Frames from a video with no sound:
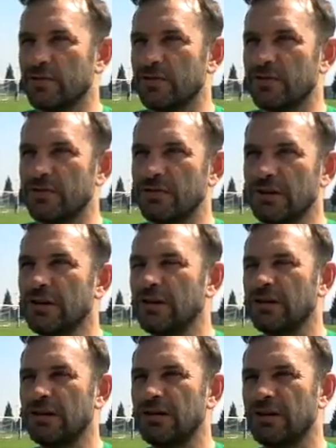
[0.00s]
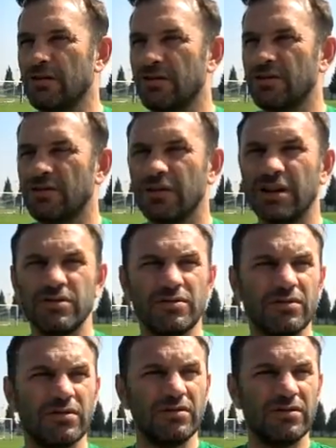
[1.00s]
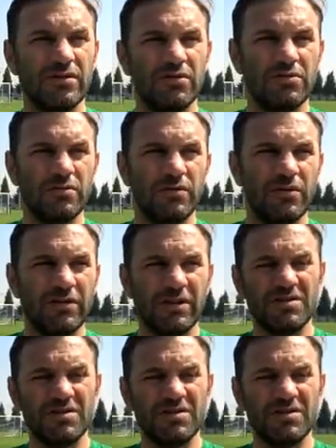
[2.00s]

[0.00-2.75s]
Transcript: Çünkü oyun olarak çok kötü bir oyun var.